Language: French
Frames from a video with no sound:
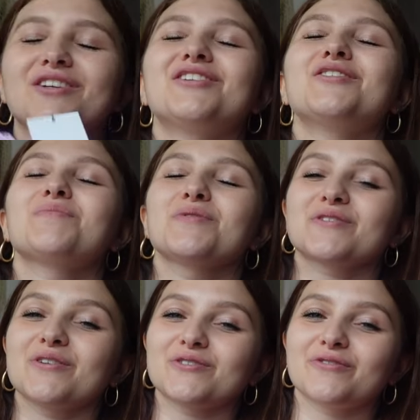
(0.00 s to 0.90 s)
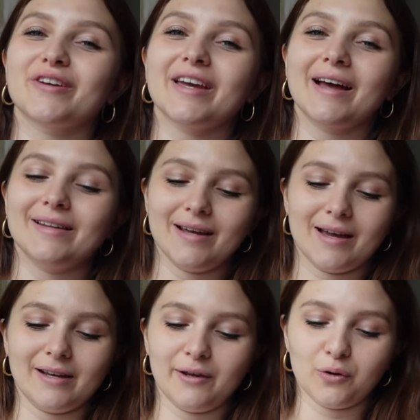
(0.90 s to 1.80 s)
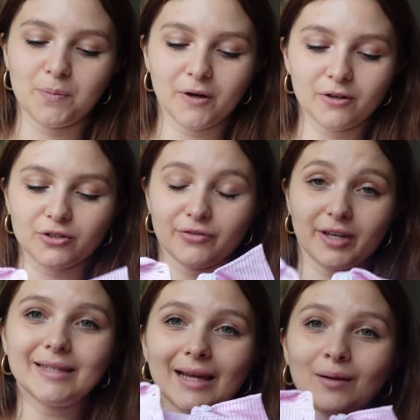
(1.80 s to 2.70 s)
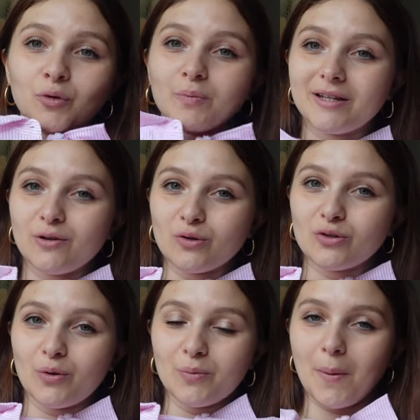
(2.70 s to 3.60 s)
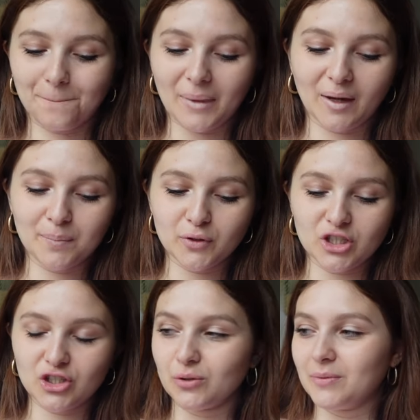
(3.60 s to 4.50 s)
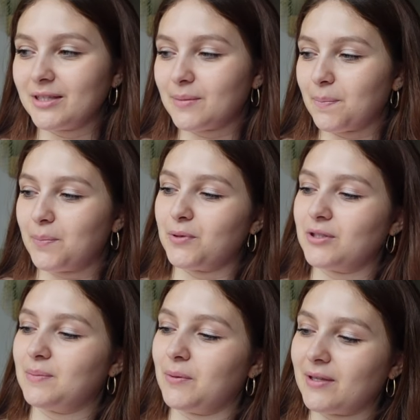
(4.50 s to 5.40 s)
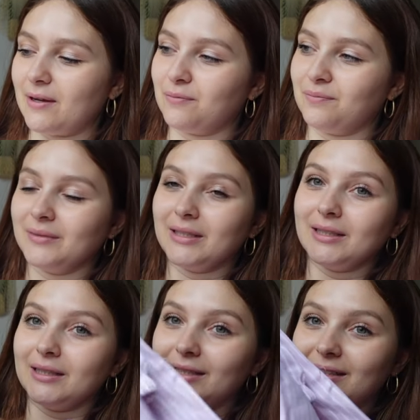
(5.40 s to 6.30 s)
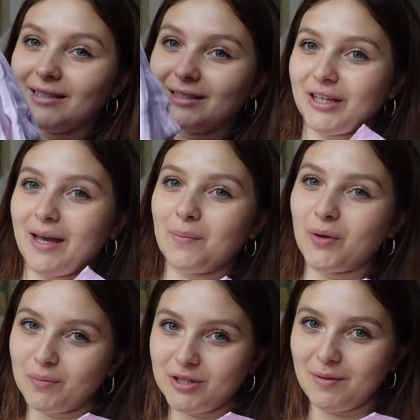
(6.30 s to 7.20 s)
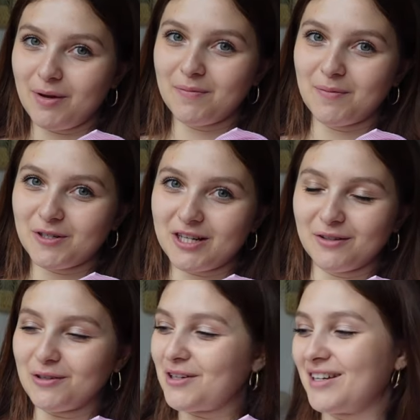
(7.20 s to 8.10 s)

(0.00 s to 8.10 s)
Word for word: Je pense quand je vais aller à l'aéroport, je vais littéralement mettre l'ensemble petite chemise, petit pantalon. On dirait un peu un pyjama, mais moi j'adore.